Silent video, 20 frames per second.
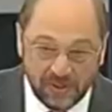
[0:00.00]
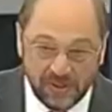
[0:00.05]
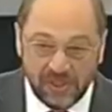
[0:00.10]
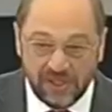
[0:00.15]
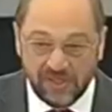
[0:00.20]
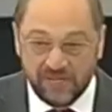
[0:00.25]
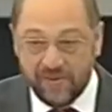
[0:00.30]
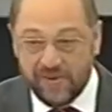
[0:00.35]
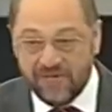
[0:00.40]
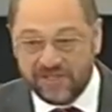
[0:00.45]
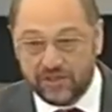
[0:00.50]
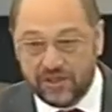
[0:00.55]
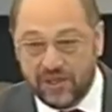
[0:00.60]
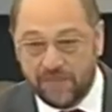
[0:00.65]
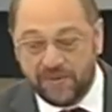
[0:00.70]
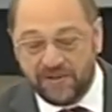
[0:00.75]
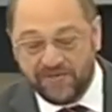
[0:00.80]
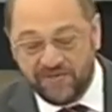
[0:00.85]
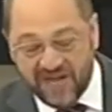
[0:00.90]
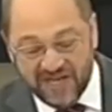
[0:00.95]
ich will mal zu
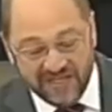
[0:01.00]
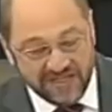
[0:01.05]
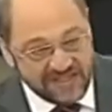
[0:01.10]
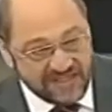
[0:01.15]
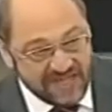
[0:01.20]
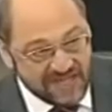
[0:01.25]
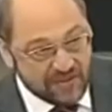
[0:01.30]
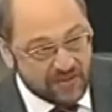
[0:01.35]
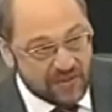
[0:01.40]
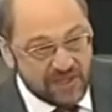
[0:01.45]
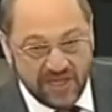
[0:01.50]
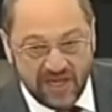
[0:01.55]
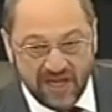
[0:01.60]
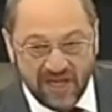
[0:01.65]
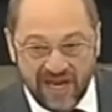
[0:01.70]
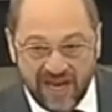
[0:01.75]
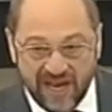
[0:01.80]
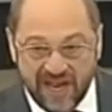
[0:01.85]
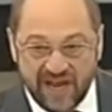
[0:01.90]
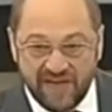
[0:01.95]
dem privaten sektor in
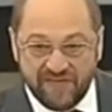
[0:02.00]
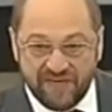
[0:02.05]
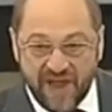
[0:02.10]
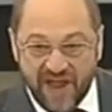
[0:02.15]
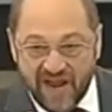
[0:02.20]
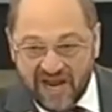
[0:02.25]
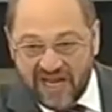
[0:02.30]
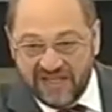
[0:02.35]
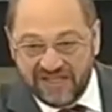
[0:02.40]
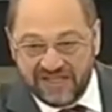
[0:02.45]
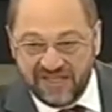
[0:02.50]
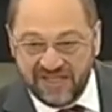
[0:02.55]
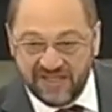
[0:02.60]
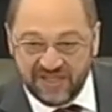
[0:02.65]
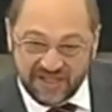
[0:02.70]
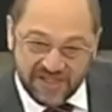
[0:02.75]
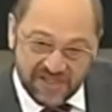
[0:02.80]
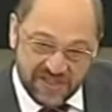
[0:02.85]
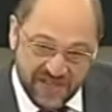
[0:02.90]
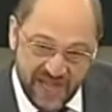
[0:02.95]
irland eine frage an sie
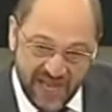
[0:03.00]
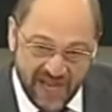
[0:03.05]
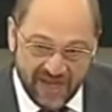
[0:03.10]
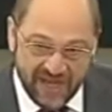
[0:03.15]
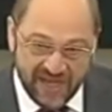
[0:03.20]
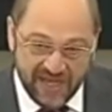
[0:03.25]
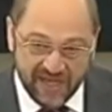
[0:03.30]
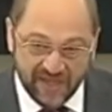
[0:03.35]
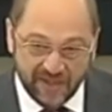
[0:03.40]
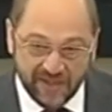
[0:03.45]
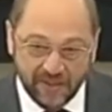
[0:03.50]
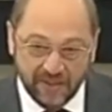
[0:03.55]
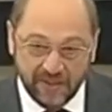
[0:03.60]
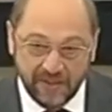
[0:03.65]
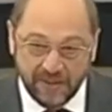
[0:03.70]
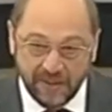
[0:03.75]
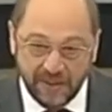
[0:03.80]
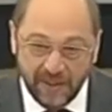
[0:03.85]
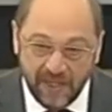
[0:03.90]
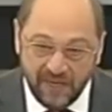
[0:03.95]
richten herr rehn
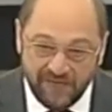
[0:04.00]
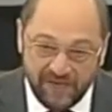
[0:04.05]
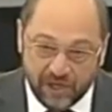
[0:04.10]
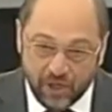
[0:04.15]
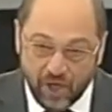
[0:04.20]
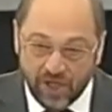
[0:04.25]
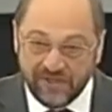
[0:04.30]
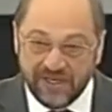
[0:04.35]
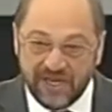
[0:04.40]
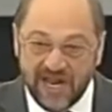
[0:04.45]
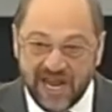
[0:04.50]
wie konnten